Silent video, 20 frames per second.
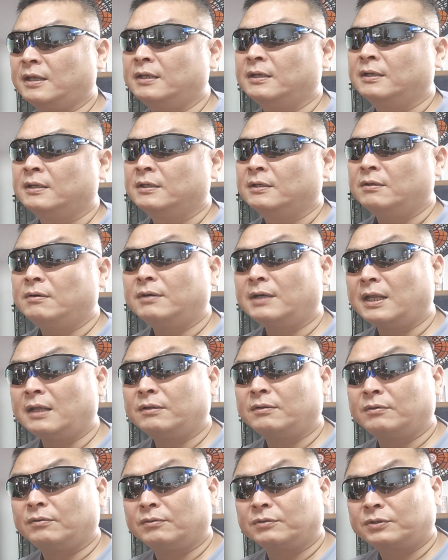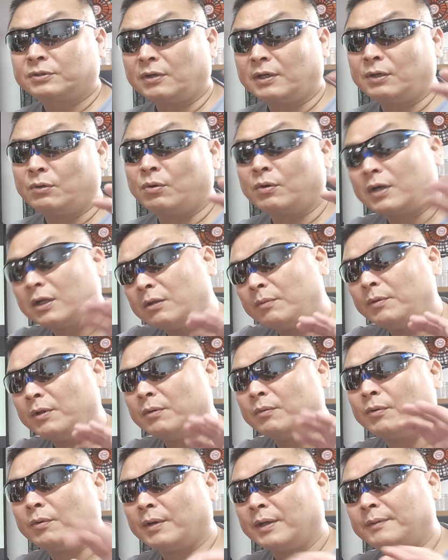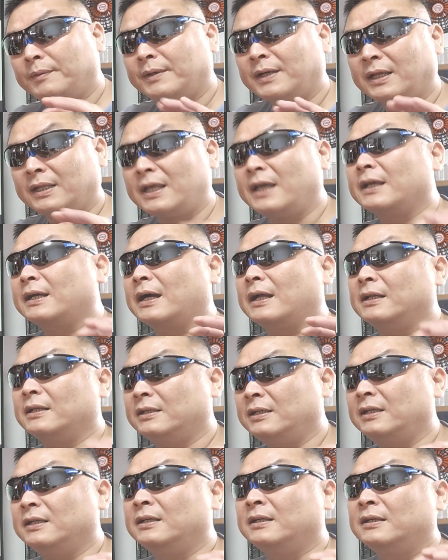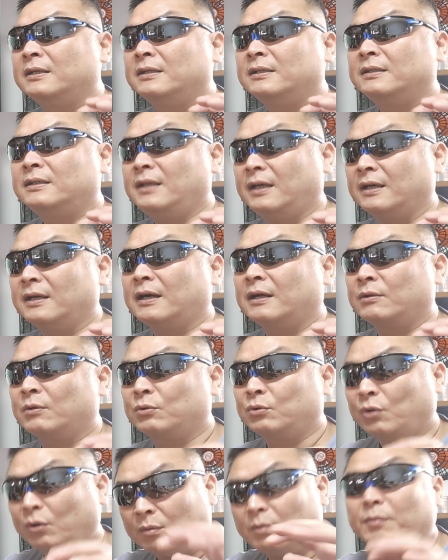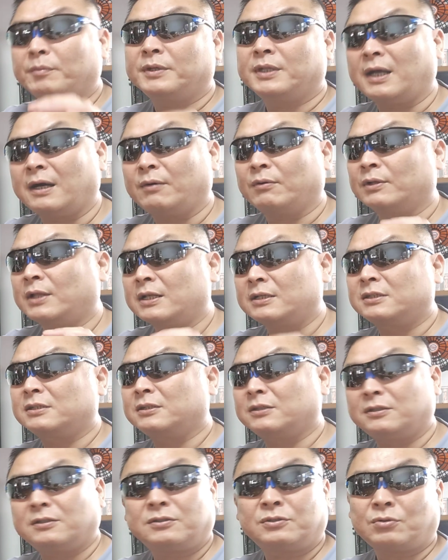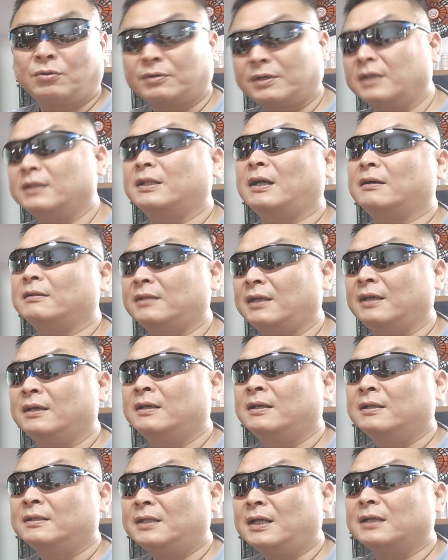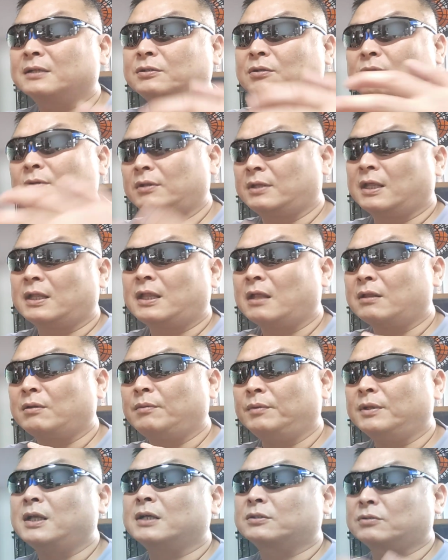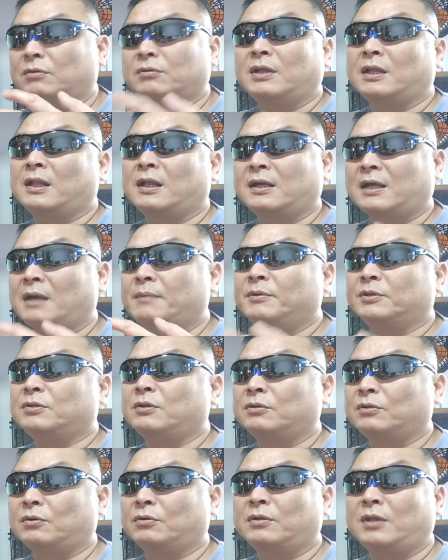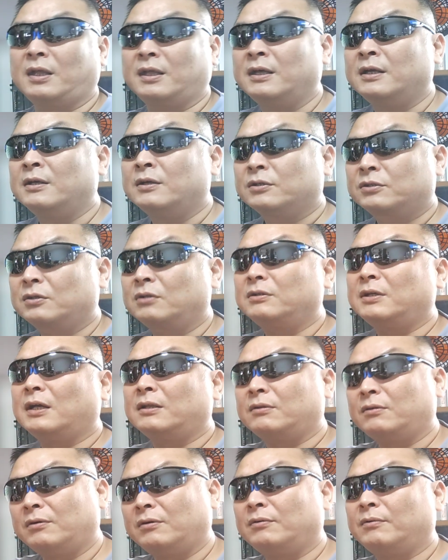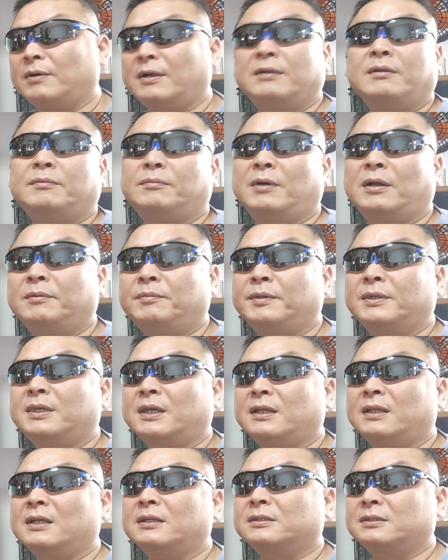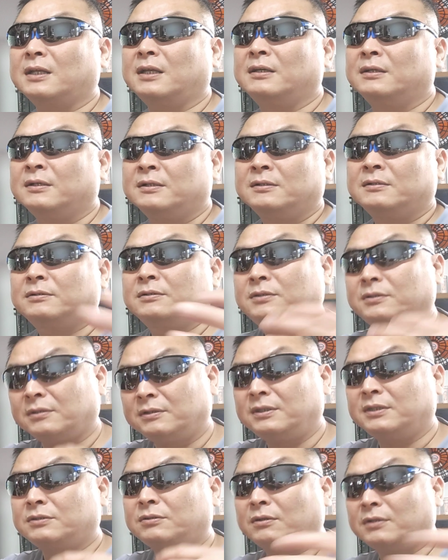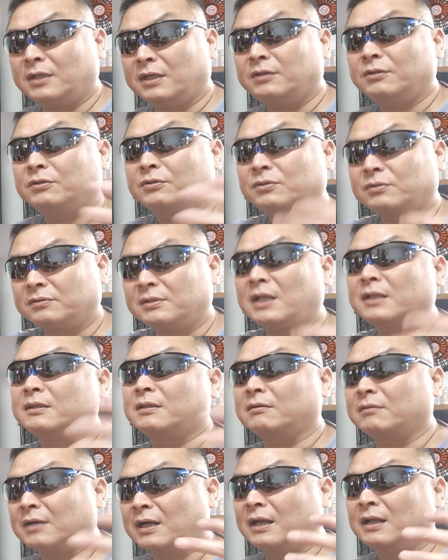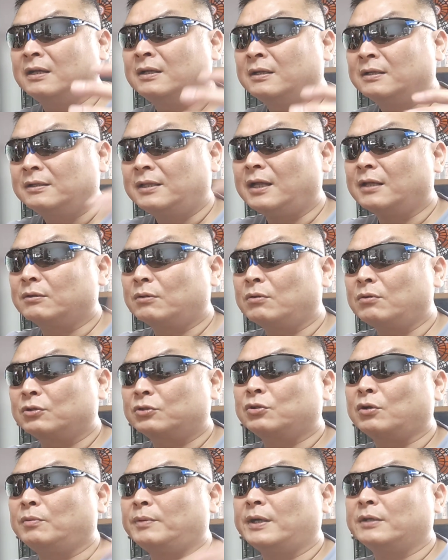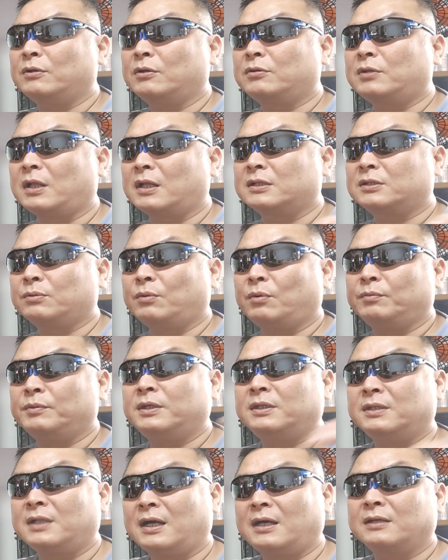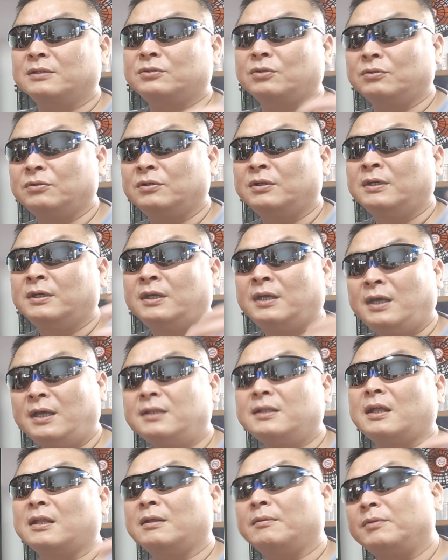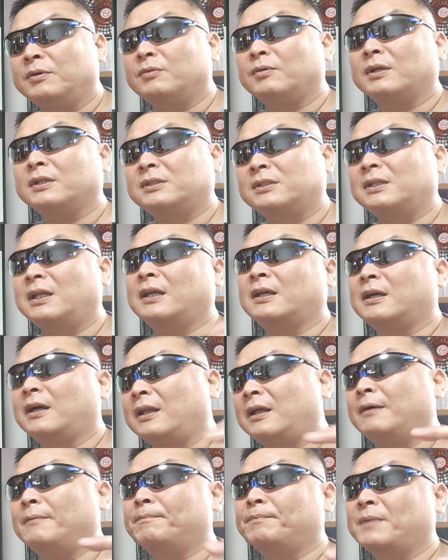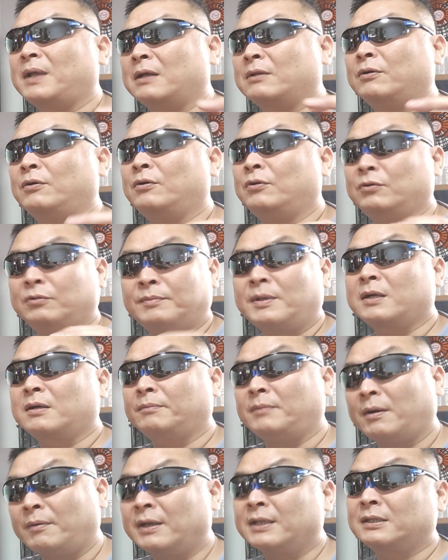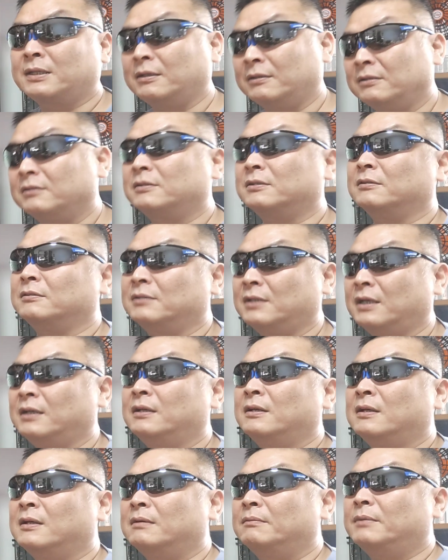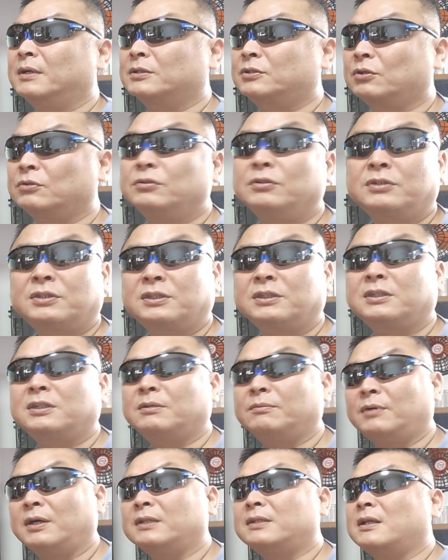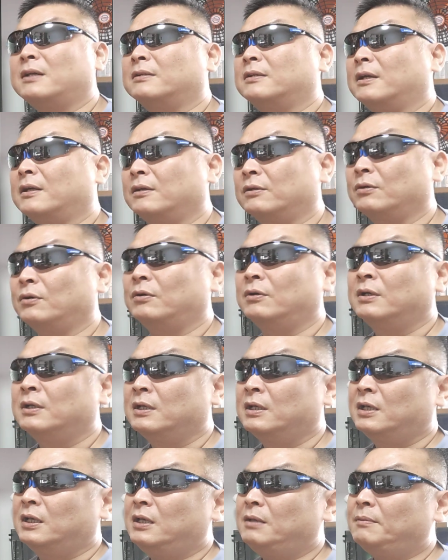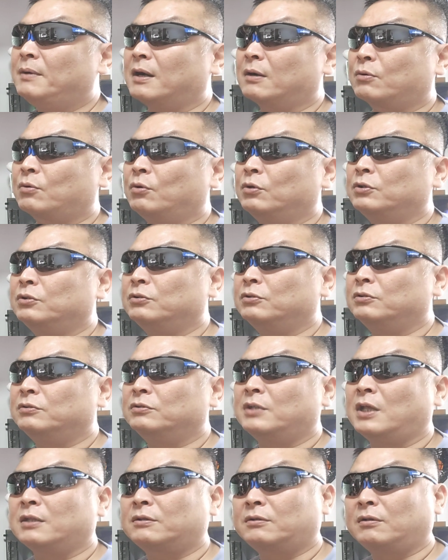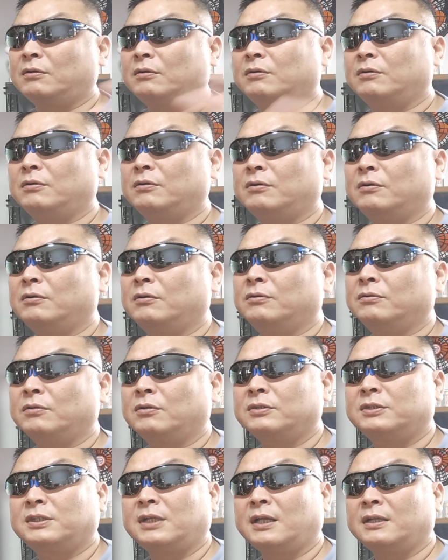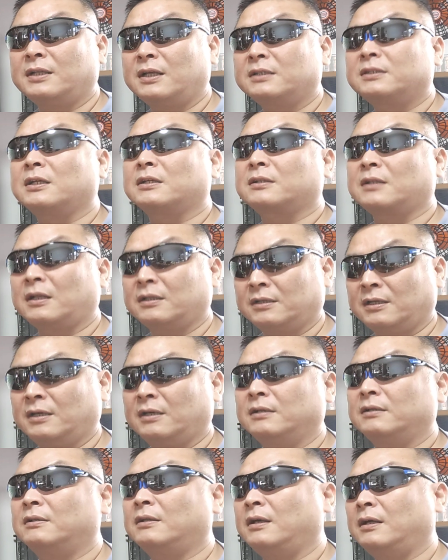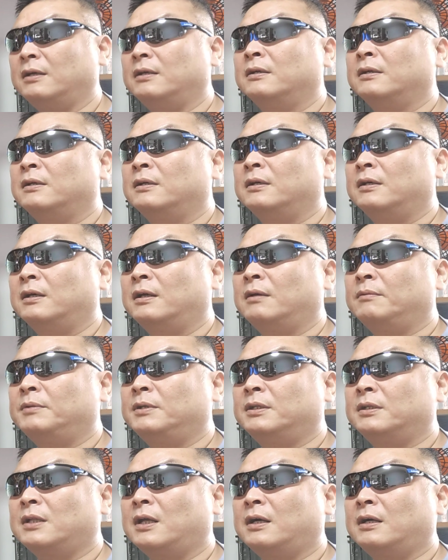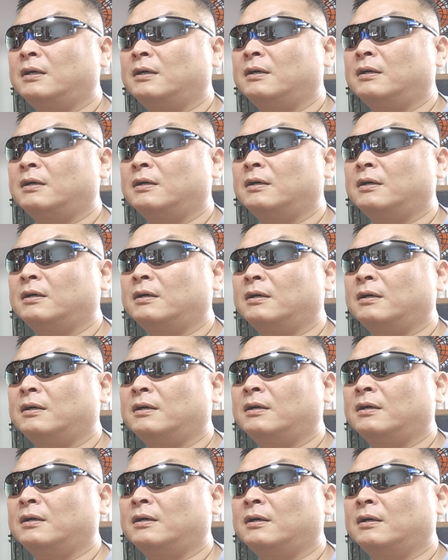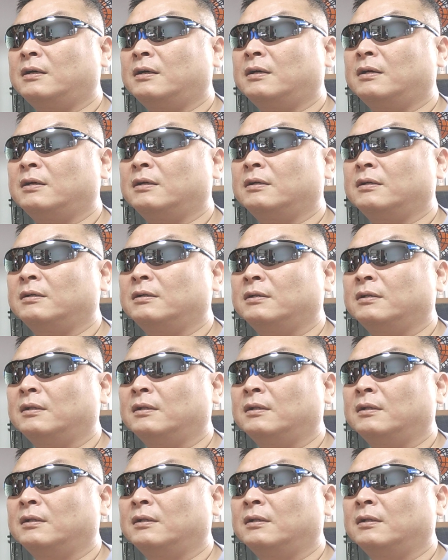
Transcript: ねだか他のものも割引がない代わりにね、あのどこもみんな同じ条件なんでだからその値段のものはその値段で買いましょうってことでそういうあの割引はなしで普通にそれで流通になってるからだからどの商売の人たちもみんなそういう変な値引きはしないからあのうまく回ってるっていうね、まあ、そういう地域もあったんだけど今こういうネットの時代になっちゃったんでねえみんなま